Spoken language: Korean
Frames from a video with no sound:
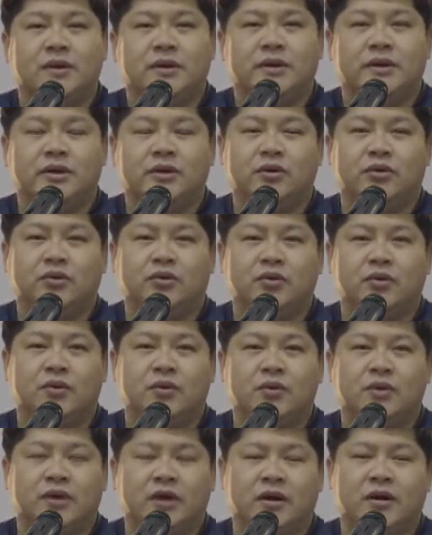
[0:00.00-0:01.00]
그리고
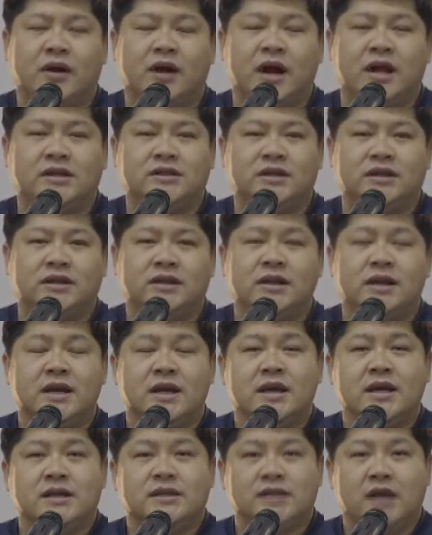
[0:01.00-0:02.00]
또 여러 가지
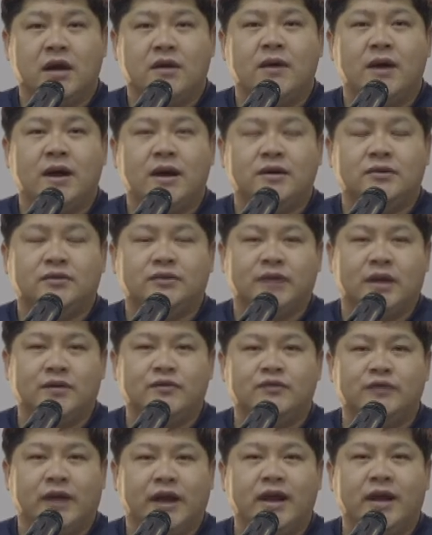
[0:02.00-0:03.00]
상황
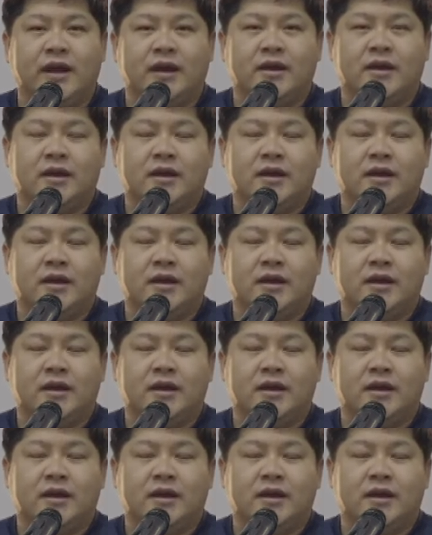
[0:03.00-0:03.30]
때문에